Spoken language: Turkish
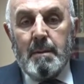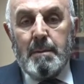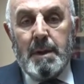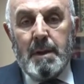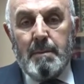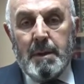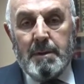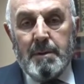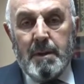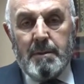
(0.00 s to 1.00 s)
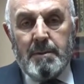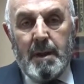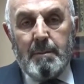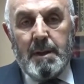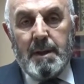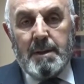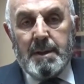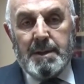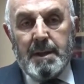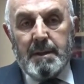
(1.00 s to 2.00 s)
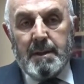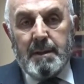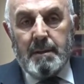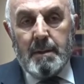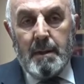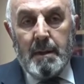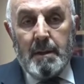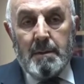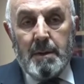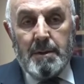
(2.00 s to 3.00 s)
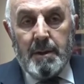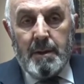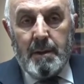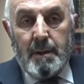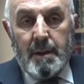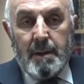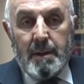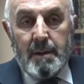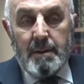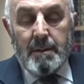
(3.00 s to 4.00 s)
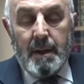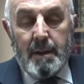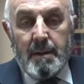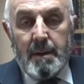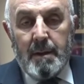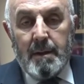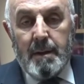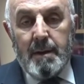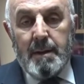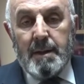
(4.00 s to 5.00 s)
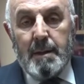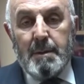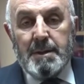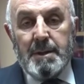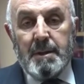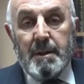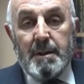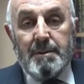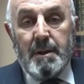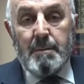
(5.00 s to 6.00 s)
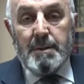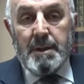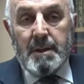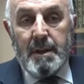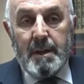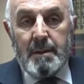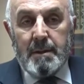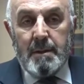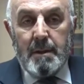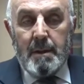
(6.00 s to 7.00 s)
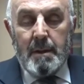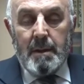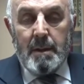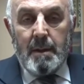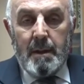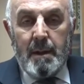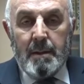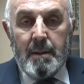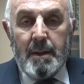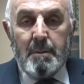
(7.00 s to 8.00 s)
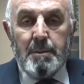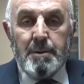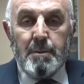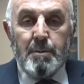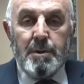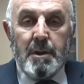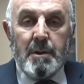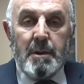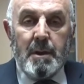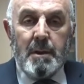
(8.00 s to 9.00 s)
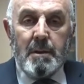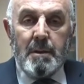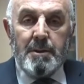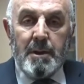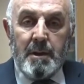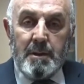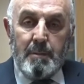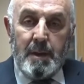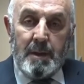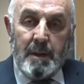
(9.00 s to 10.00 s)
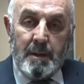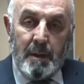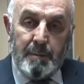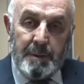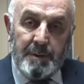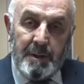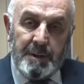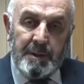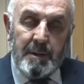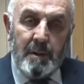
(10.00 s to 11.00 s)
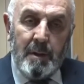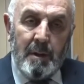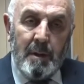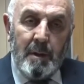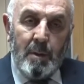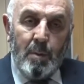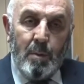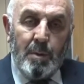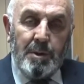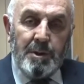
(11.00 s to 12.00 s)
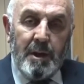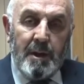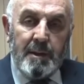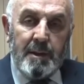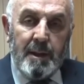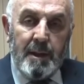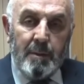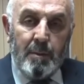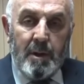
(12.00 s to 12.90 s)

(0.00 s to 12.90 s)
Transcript: e, beraberce camilerde zaten ne şekilde, ne kadar arayla namazı kılacağımıza dair halılarımızın üzerinde işaretlemeler yapacağız. O işaretlere